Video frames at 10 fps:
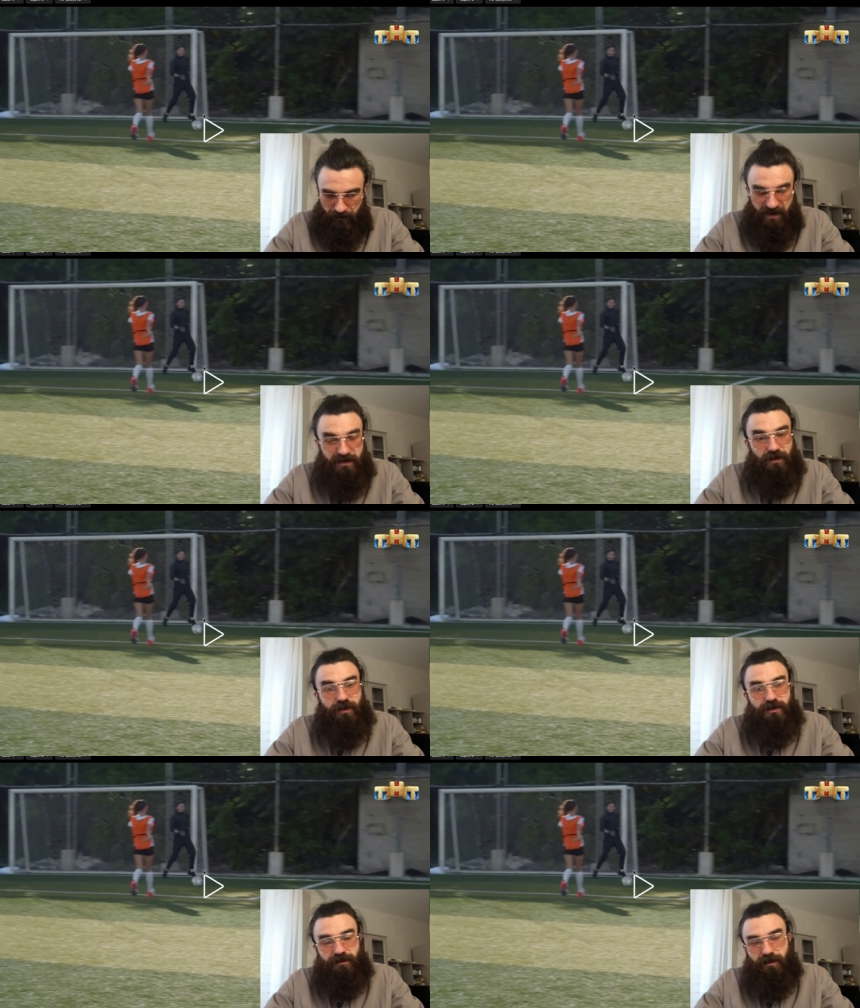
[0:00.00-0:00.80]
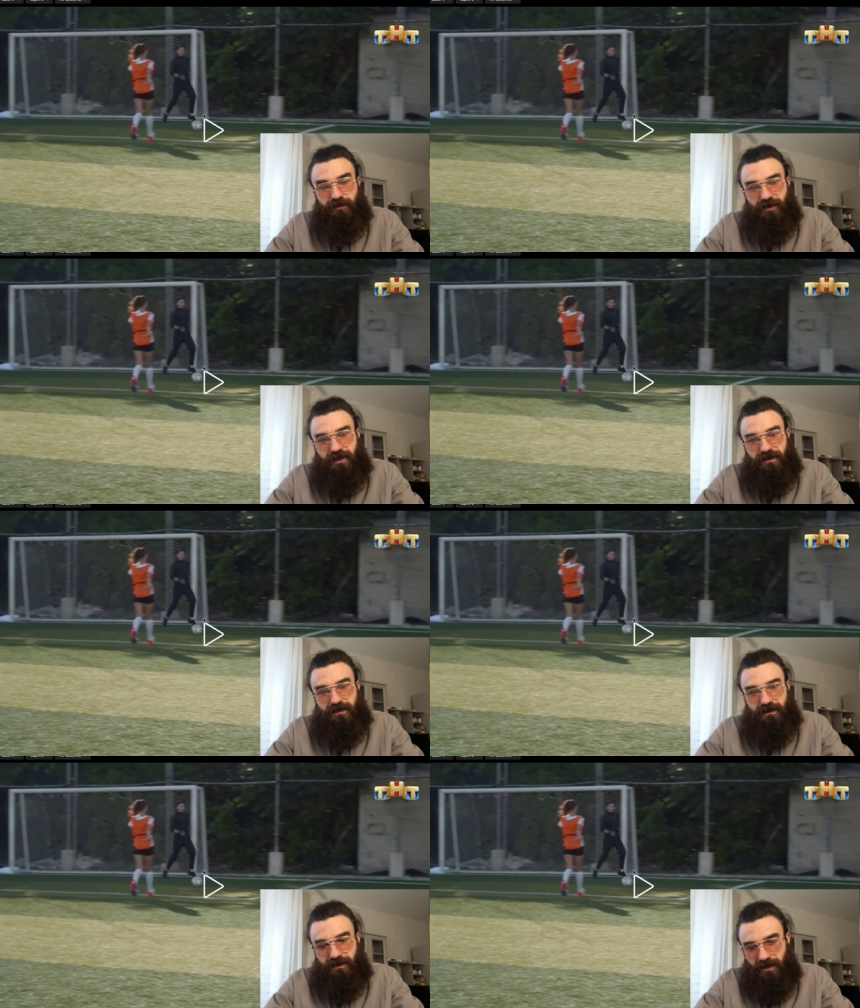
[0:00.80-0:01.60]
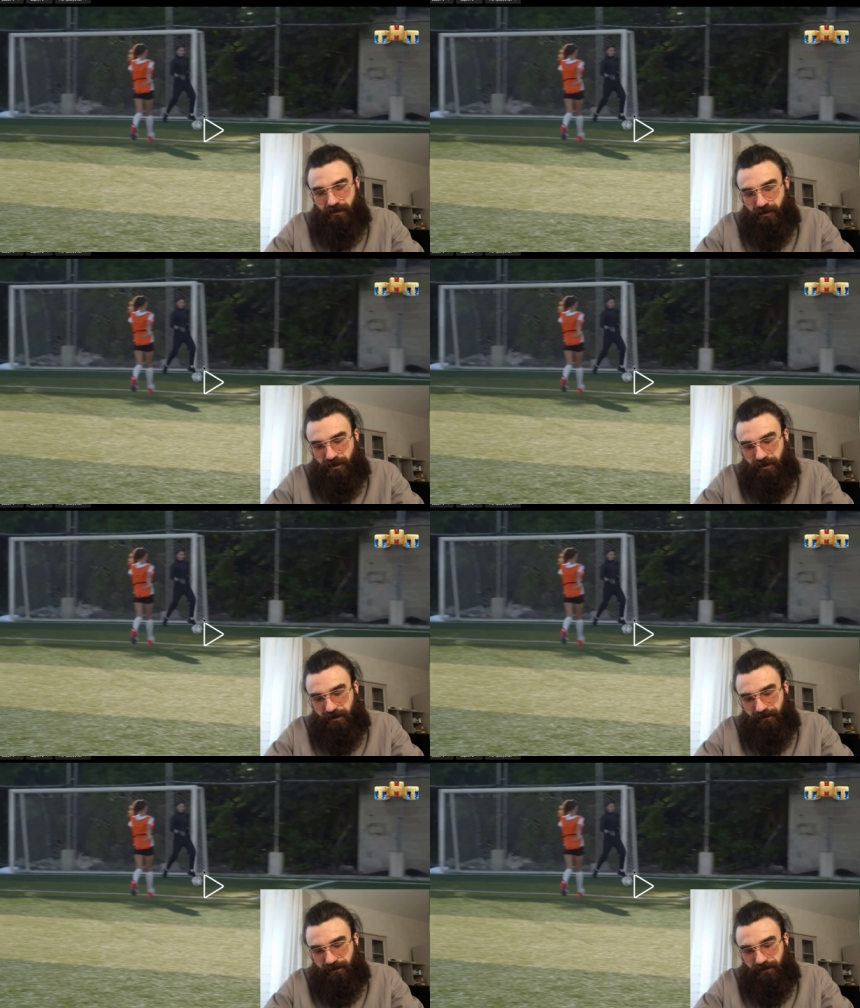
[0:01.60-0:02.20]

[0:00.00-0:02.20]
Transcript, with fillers: Ты стоишь, получается, этих демуш